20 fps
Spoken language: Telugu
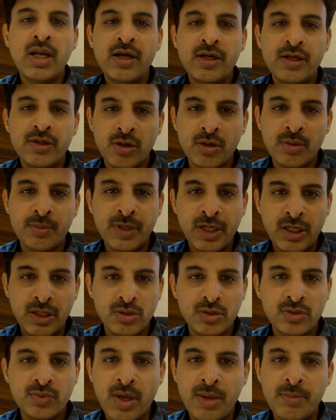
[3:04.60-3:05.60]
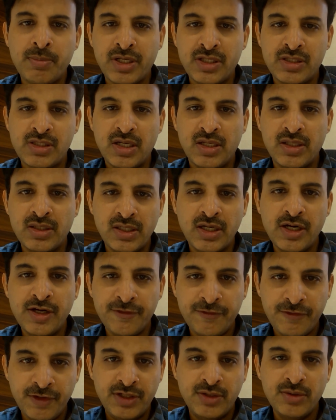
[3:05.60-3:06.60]
ఇలాంటి ఒక ప్రకృతి వైపరీత్యాలు ఎందుకంటే
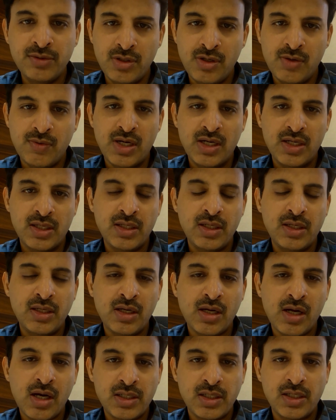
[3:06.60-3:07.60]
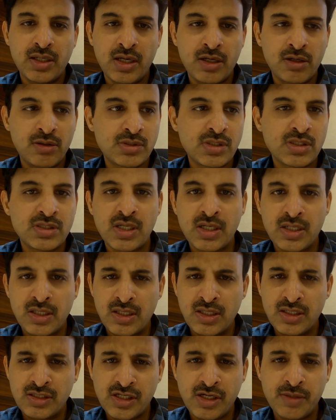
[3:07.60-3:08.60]
ఫిట్గా ఉన్న వాళ్ళకి హార్ట్ అటాక్ వచ్చి
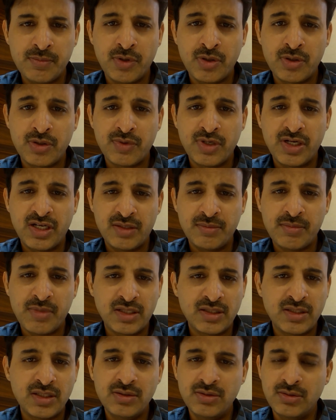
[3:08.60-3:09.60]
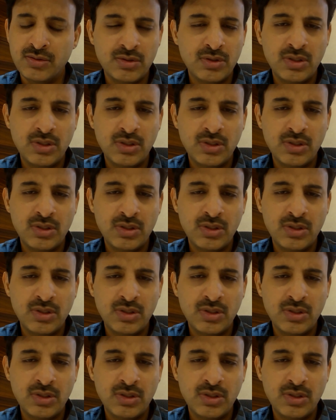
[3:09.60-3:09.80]
సడన్గా చనిపోవటం అనేది మాత్రం